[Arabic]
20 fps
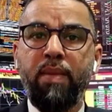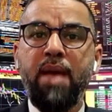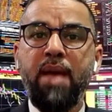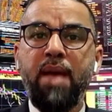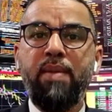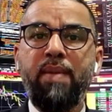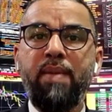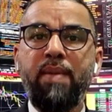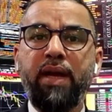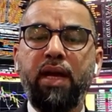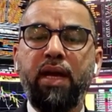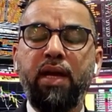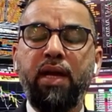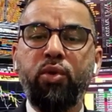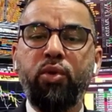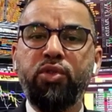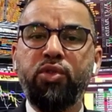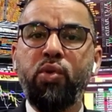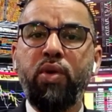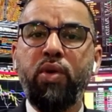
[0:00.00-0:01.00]
بمعنى انه
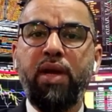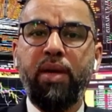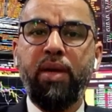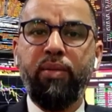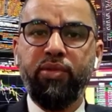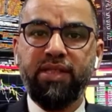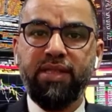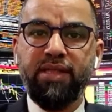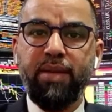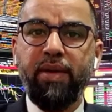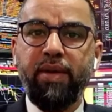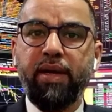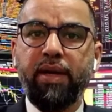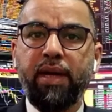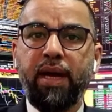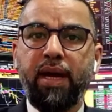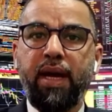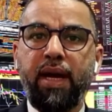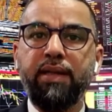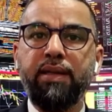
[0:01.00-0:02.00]
السيوله مستمره
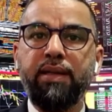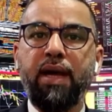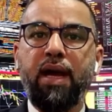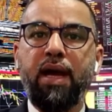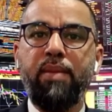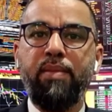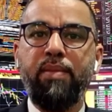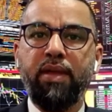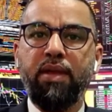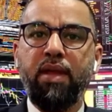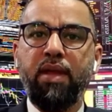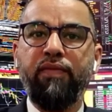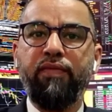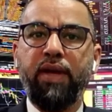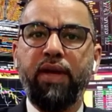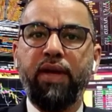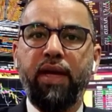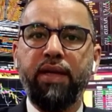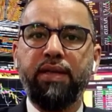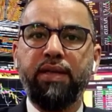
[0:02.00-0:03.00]
حتى عام اضافي
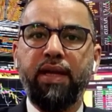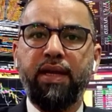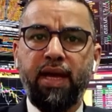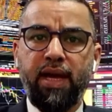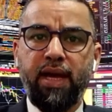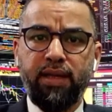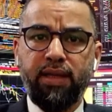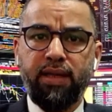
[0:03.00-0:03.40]
حتى نهايه